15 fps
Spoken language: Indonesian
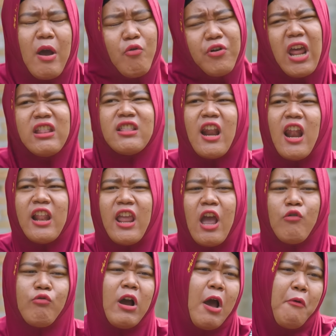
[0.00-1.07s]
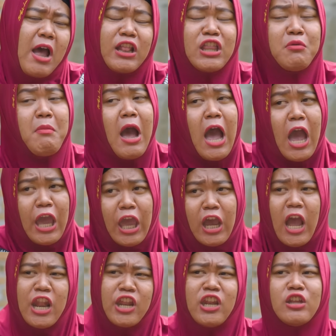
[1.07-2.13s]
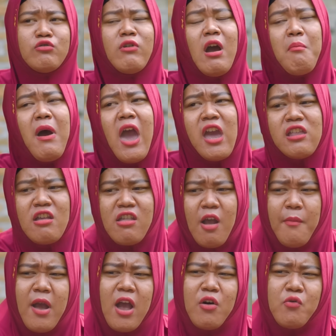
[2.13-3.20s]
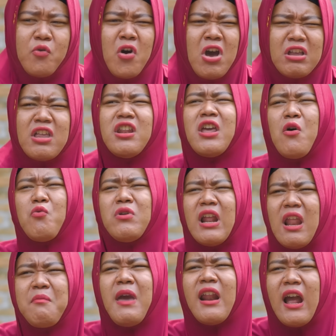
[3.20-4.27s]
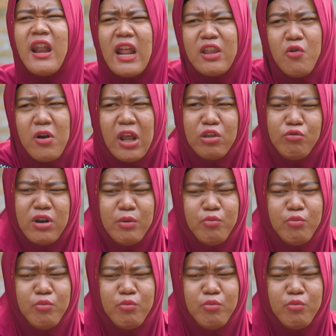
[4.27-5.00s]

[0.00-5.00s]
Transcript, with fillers: aku netralnya aku Kak Wati baik, kan ini juga baiknya sama aku. Jadi ya udahlah biarkan aja orang itu